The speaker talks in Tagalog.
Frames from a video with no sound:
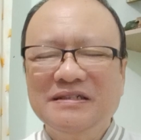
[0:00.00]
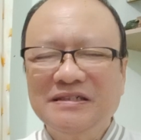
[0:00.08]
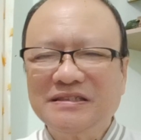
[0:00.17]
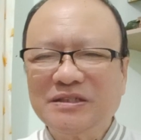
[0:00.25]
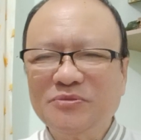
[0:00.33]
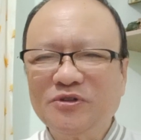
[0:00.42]

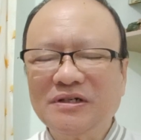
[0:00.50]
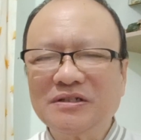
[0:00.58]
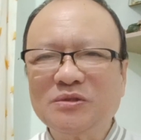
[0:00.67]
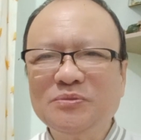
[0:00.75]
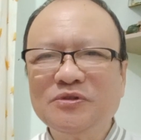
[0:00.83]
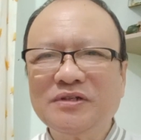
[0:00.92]

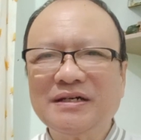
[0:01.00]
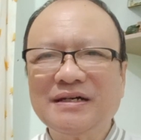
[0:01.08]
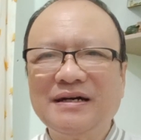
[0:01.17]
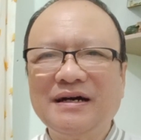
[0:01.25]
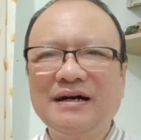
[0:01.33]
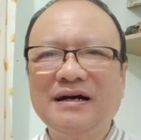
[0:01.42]
Isimulan ko muna,
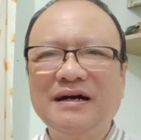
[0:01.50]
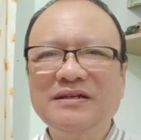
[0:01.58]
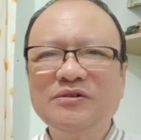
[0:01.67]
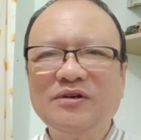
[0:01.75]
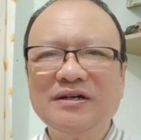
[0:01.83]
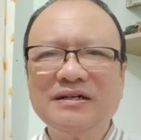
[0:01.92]

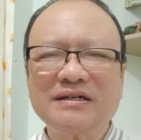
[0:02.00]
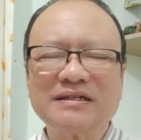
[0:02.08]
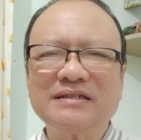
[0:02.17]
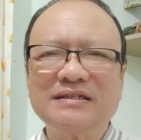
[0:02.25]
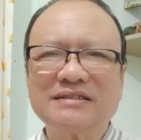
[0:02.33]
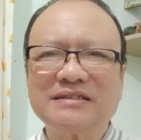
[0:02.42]
ano ang
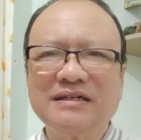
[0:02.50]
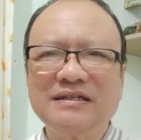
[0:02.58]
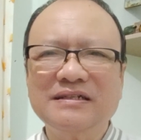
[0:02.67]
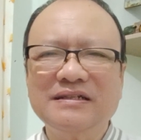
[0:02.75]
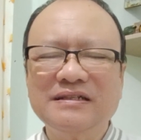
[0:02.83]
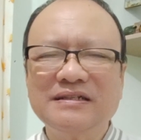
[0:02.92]
karanasan?